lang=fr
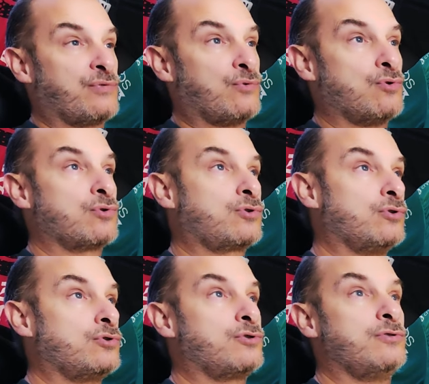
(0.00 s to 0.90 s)
d'info
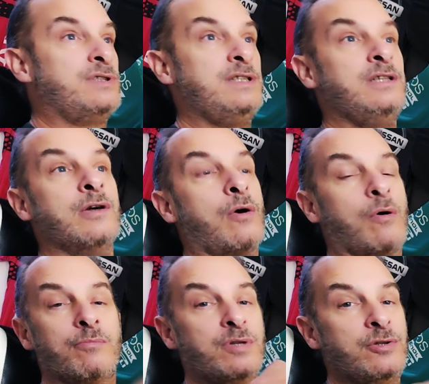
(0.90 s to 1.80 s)
que je dis
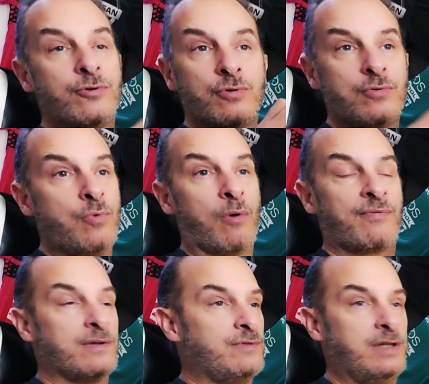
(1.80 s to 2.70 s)
en milieu ou en
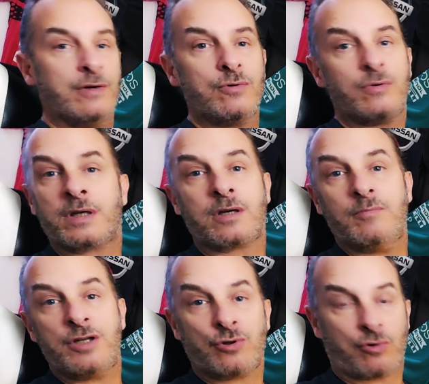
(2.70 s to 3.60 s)
fin de vidéo, et
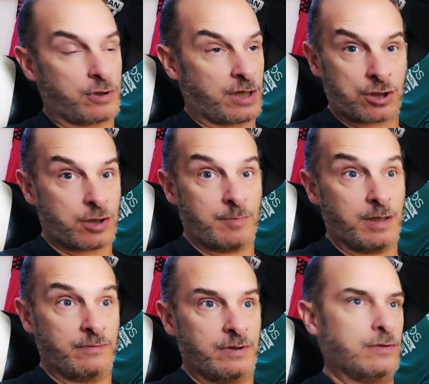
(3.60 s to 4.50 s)
comme les gens regardent jamais
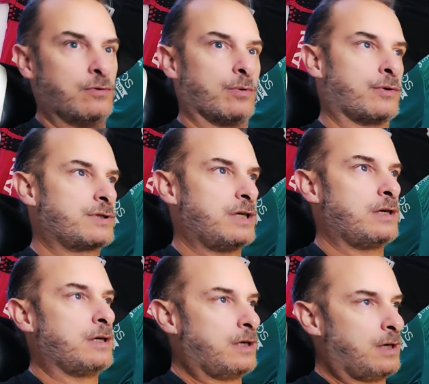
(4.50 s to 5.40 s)
les vidéos en
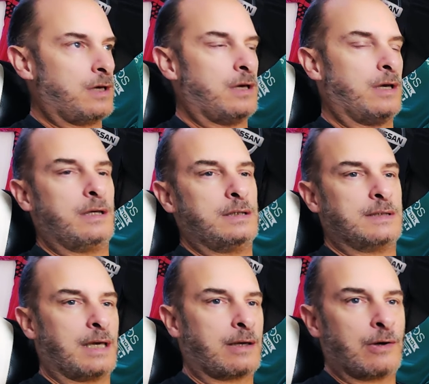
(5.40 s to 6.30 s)
entier,
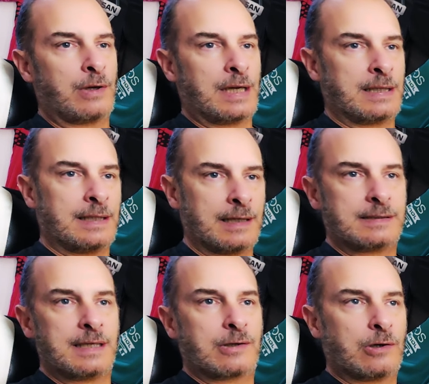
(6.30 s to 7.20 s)
c'est quand, la,
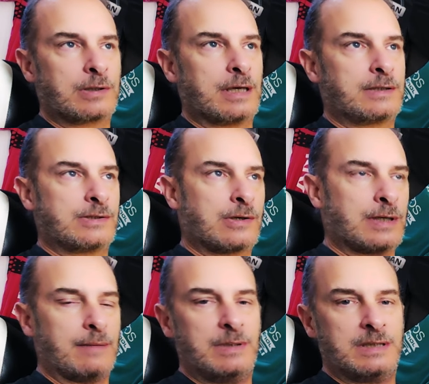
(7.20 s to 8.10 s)
c'est quand qu'elle
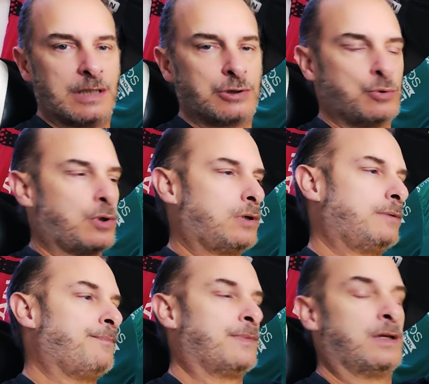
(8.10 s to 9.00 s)
sort la mise à jour
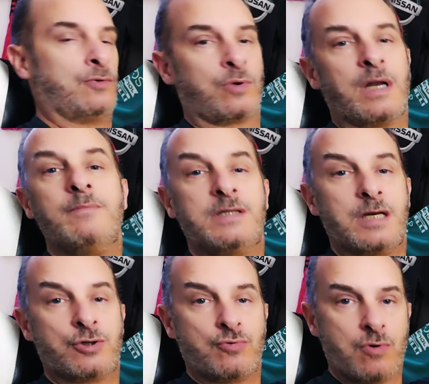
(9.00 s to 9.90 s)
donc la
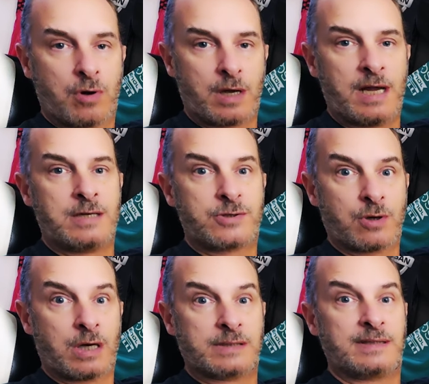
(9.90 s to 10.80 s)
mise à jour, elle
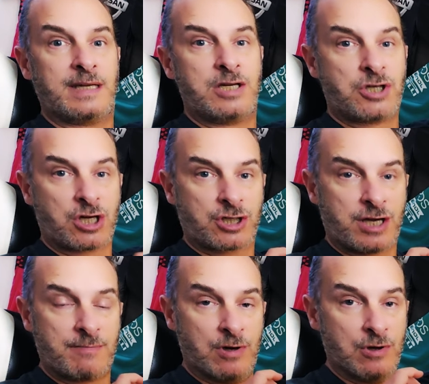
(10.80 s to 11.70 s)
sera
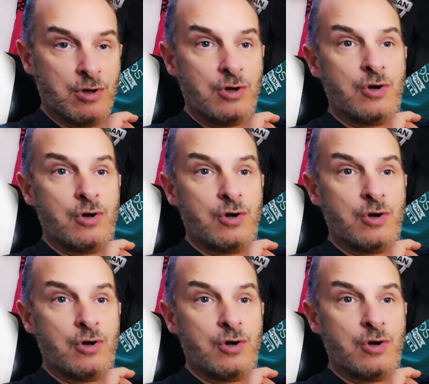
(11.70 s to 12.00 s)
téléchargeable